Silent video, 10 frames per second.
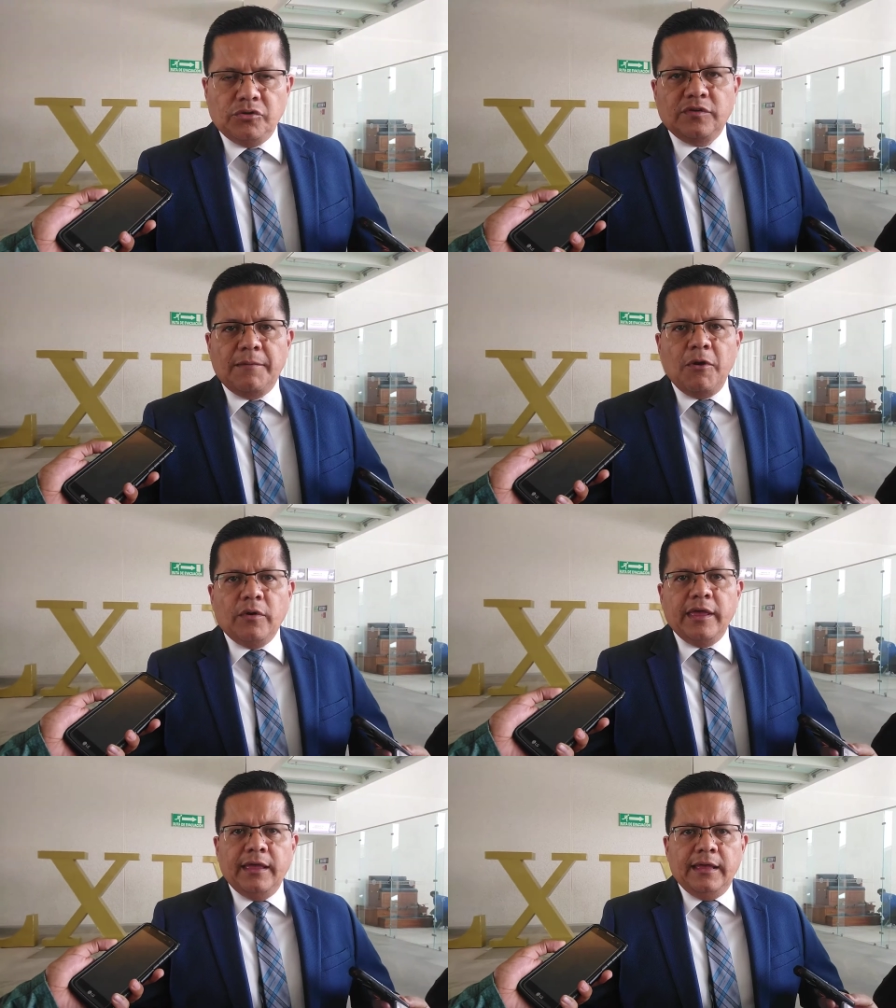Pues, o sea,
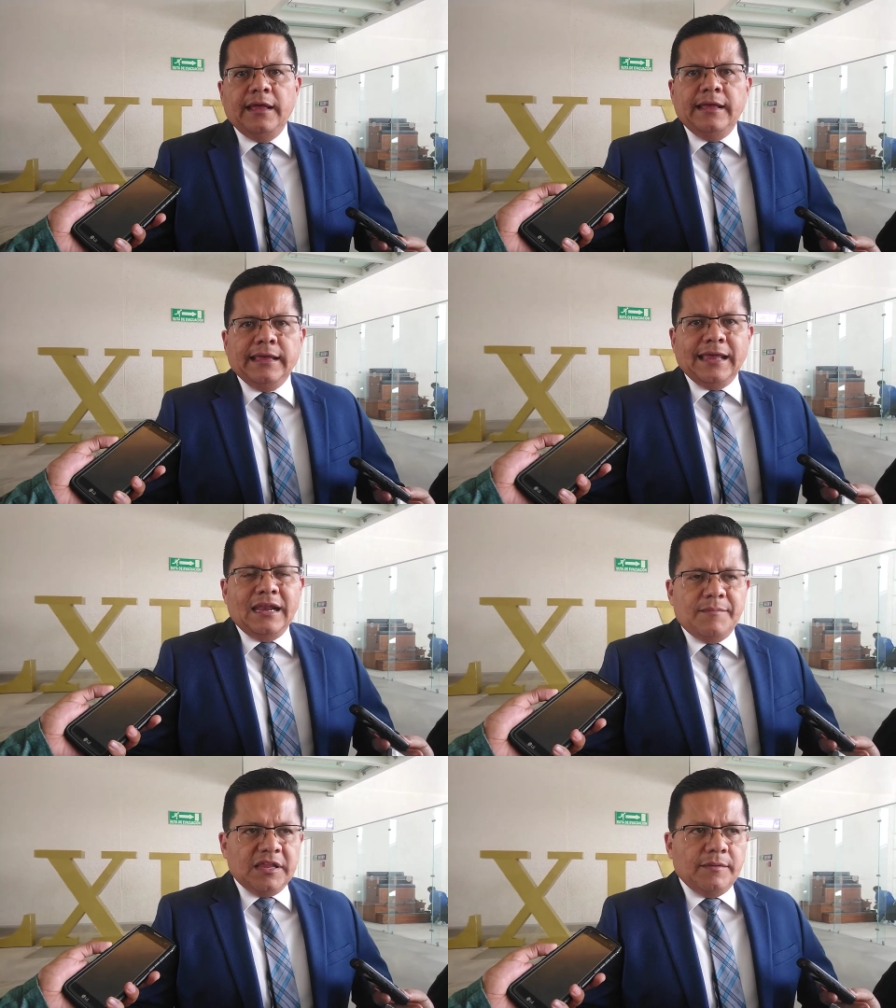veo que, que
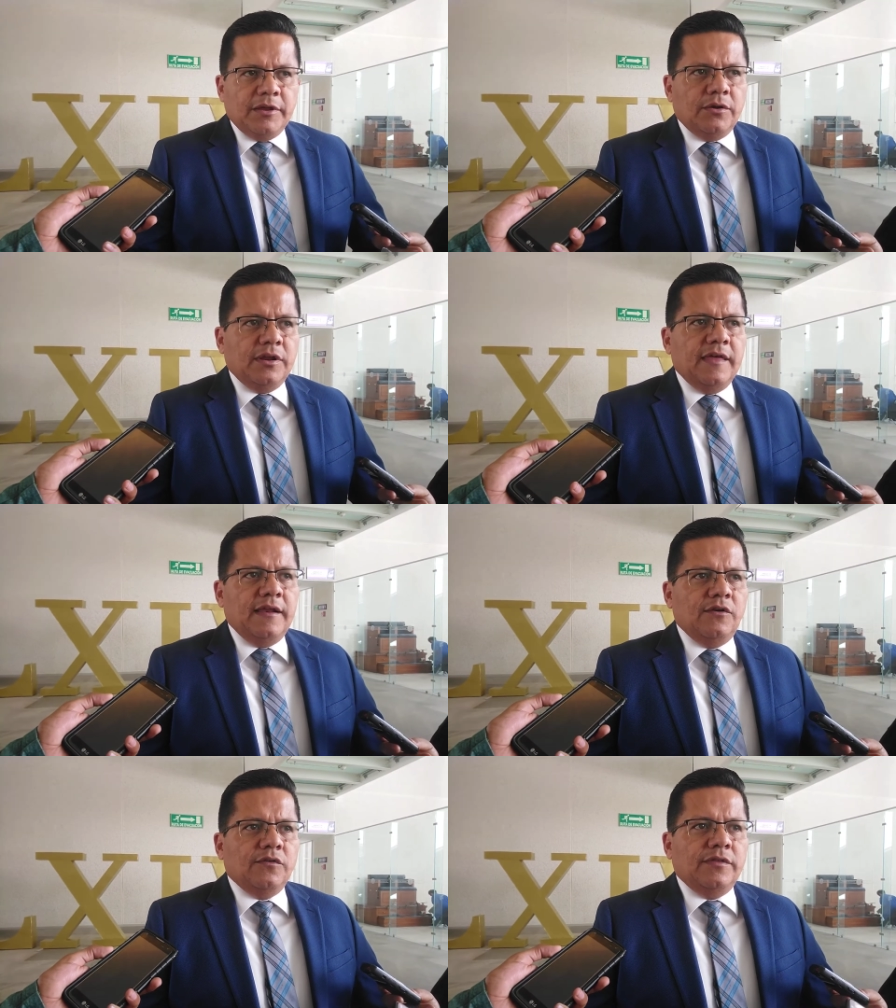la inmensa mayoría
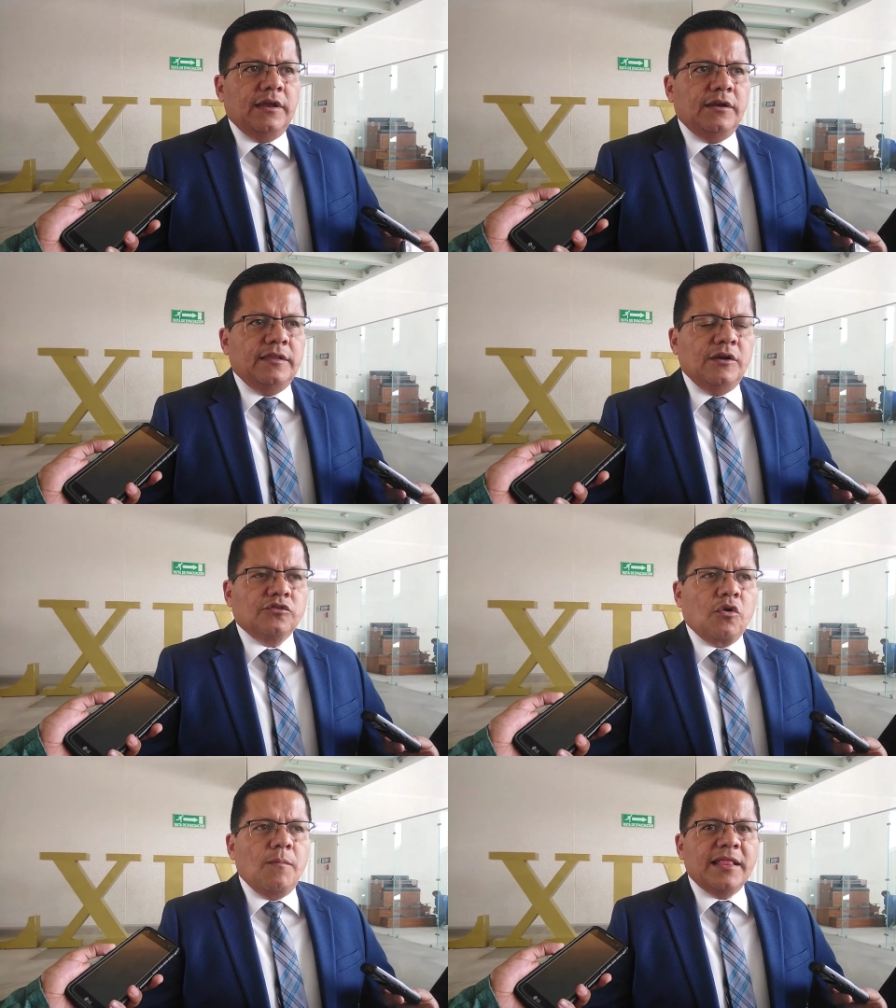de,
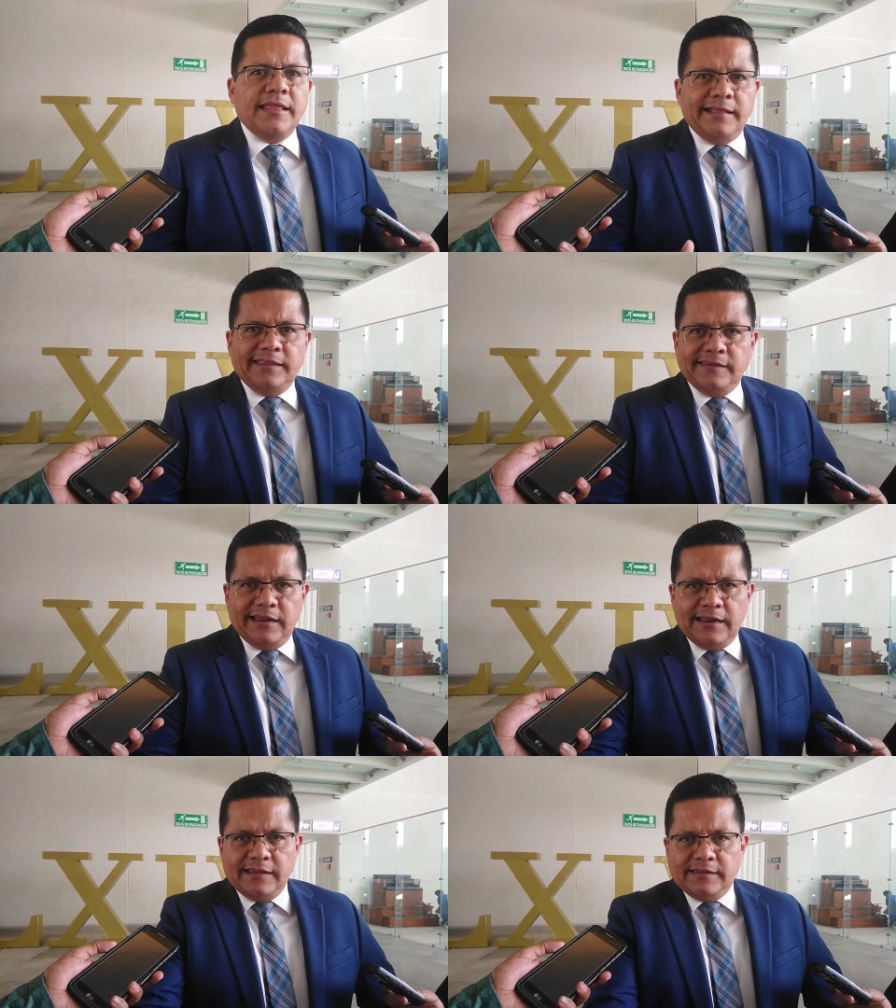los comandantes
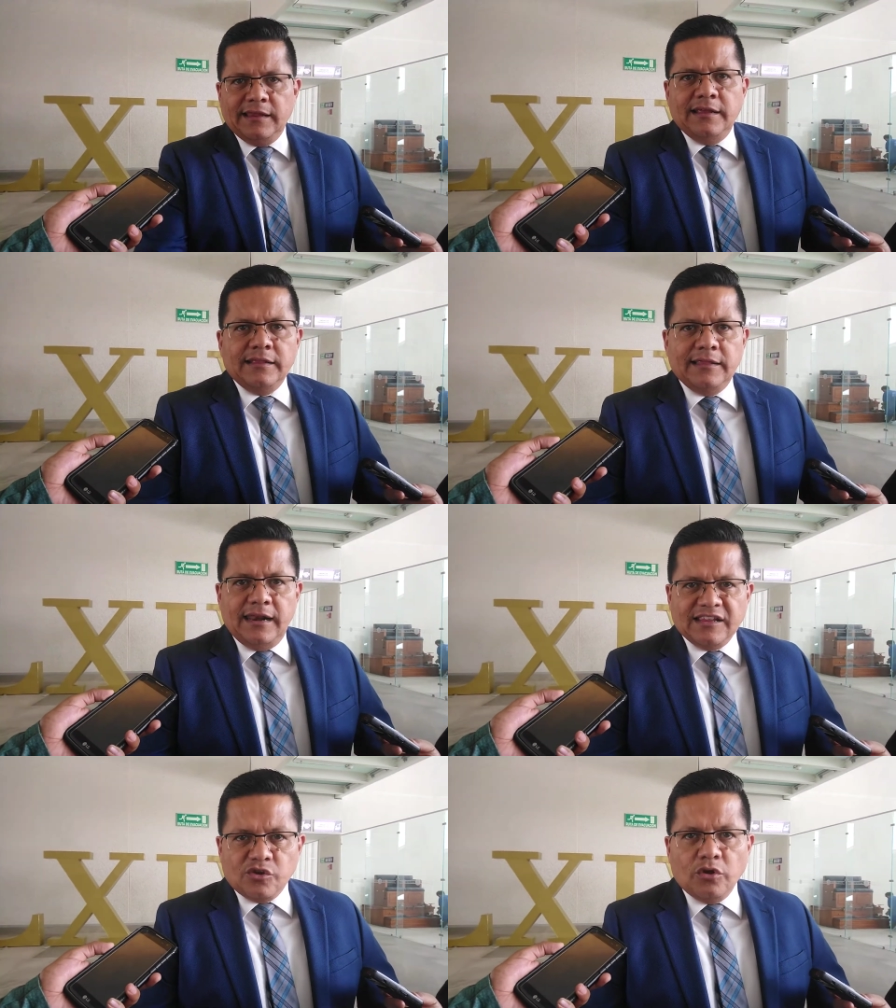de las de
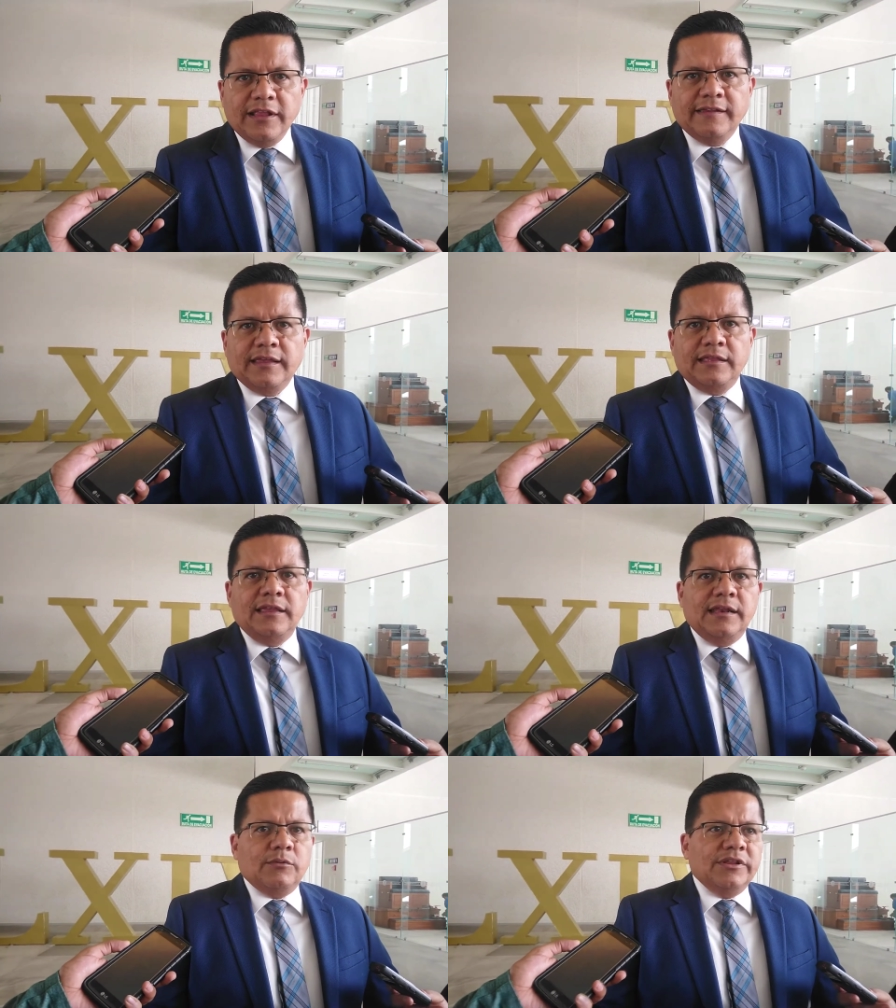las zonas que
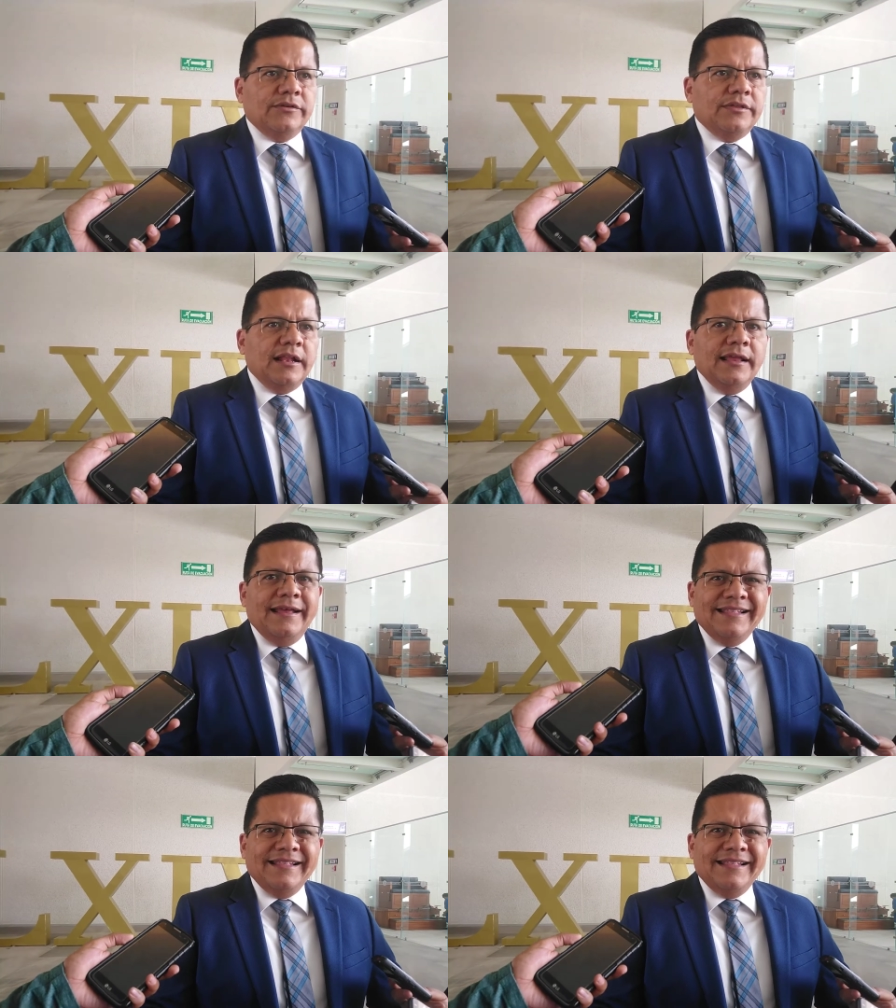tiene la Guardia Nacional,